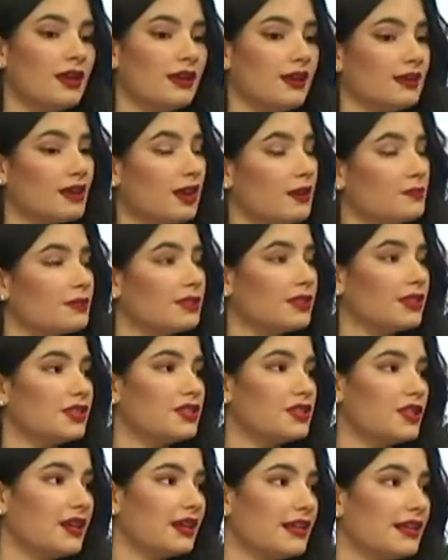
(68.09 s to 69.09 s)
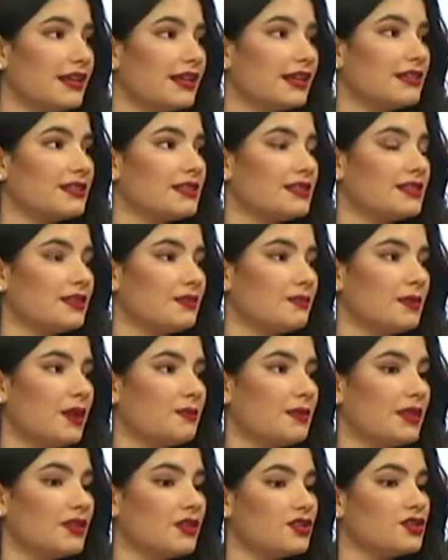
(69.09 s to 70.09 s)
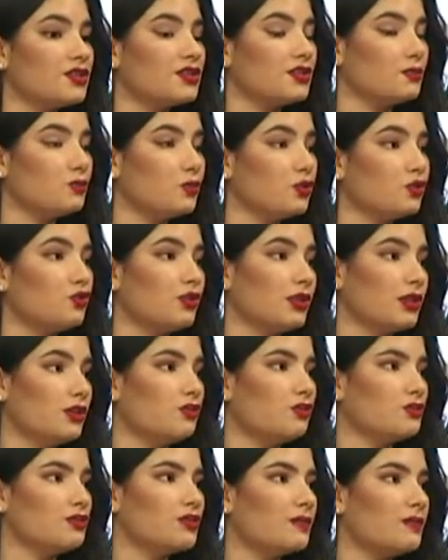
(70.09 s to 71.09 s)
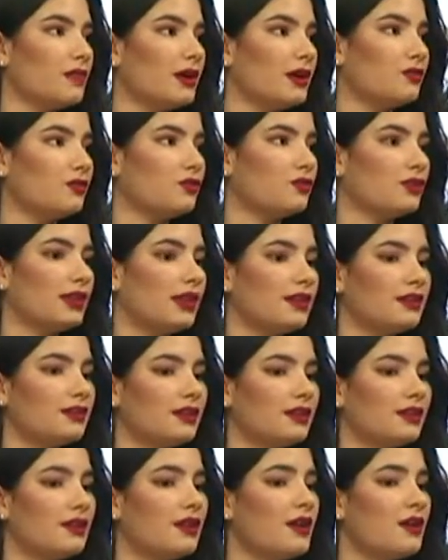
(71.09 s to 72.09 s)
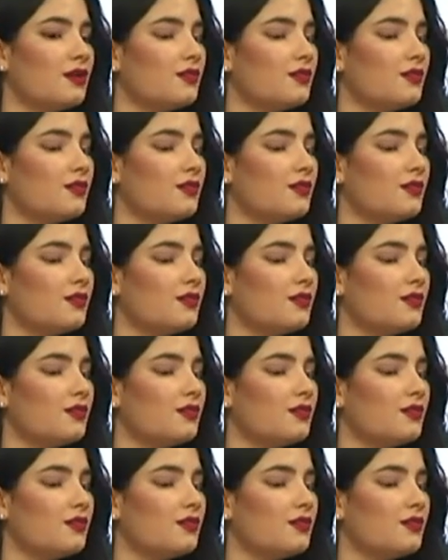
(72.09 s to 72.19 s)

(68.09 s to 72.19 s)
e, yaptığı işe hareketi tamamen yaşına boyuna kilosuna bağlı olaraktan.